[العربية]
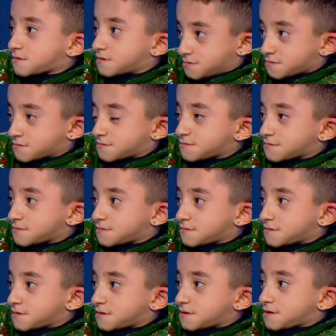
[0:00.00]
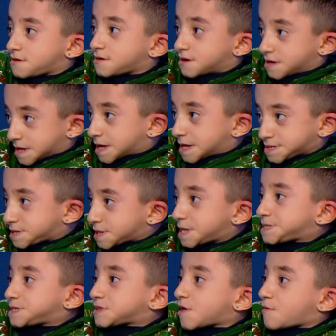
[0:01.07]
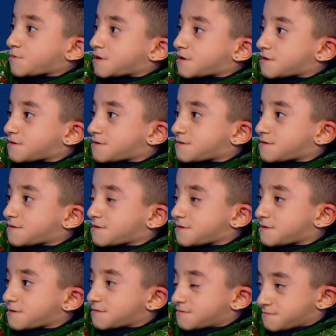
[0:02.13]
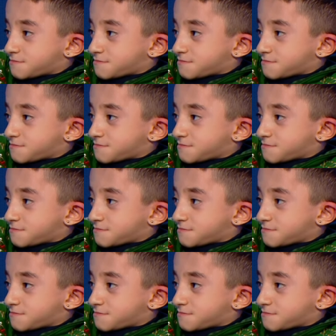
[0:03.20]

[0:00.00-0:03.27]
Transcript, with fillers: كسور يعني مثل ال... كسر كسر طبيعي امم